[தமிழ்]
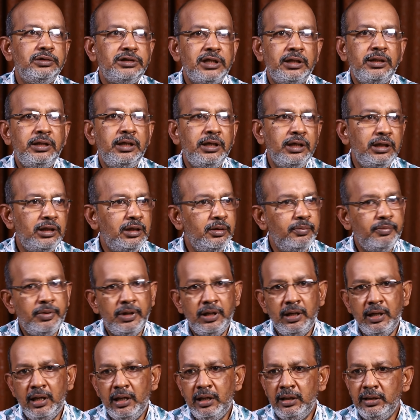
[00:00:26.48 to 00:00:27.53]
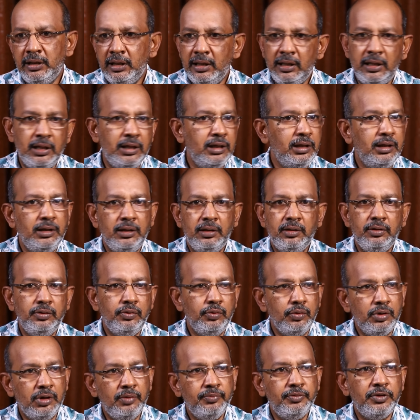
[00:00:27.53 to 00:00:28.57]
சந்தேகத்தின் பேரில் அல்லது என்னென்னு
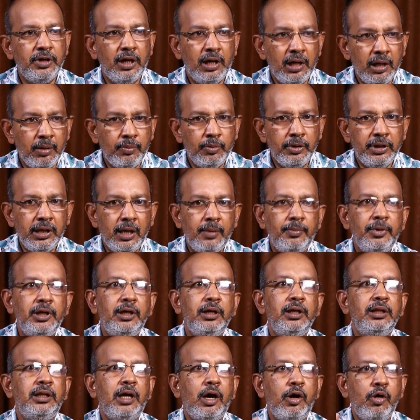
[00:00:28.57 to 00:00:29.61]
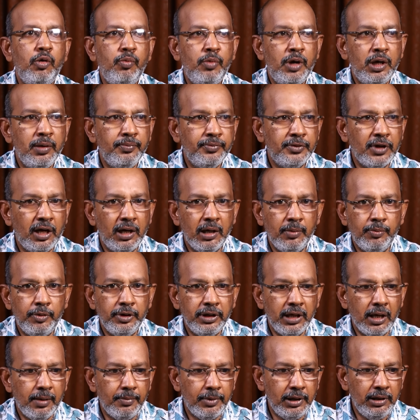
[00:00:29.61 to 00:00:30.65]
துக்கம் தாழ முடியாமல் அல்லது அவமானம் தாழ
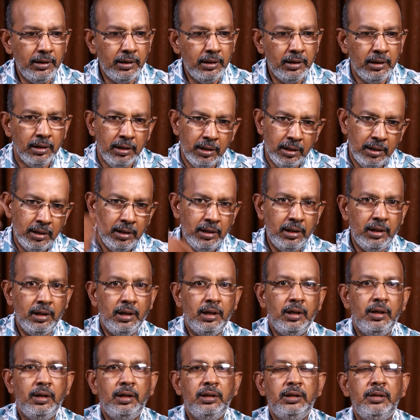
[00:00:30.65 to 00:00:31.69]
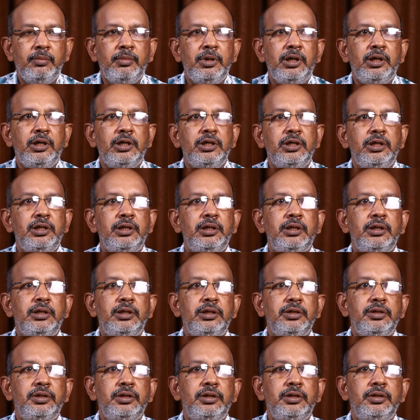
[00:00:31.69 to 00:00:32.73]
முடியாமல் நம்ம
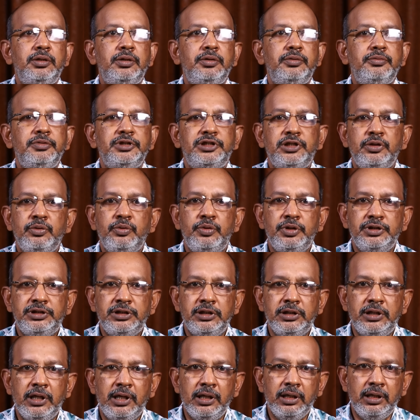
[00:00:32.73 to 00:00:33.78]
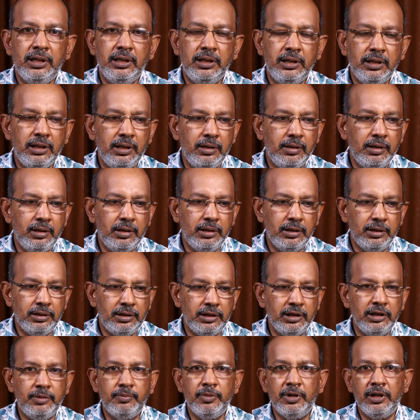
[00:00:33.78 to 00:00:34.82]
விஷம் குடிச்சிருக்காங்க
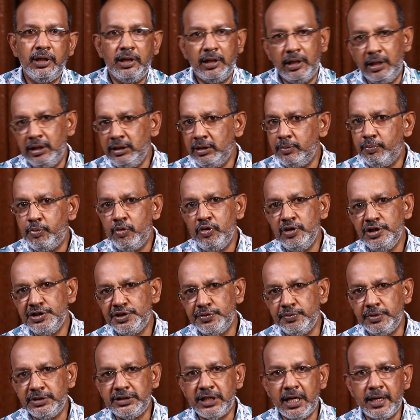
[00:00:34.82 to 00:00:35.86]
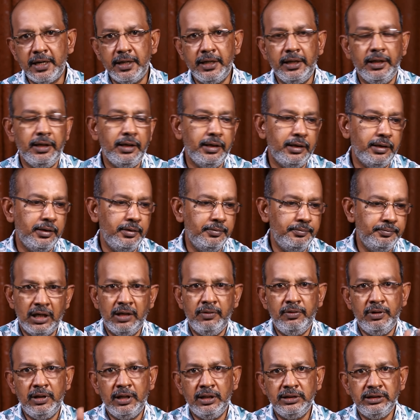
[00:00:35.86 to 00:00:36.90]
ட்ரீட்மெண்ட்டில் இருக்காங்க இது போலீஸ் விசாரணையில் இருக்குது
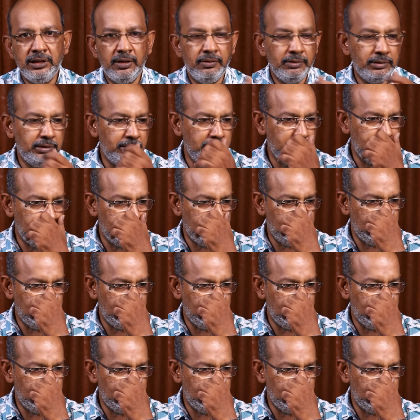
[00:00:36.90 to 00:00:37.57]
ஞானவேல் ராஜா வந்து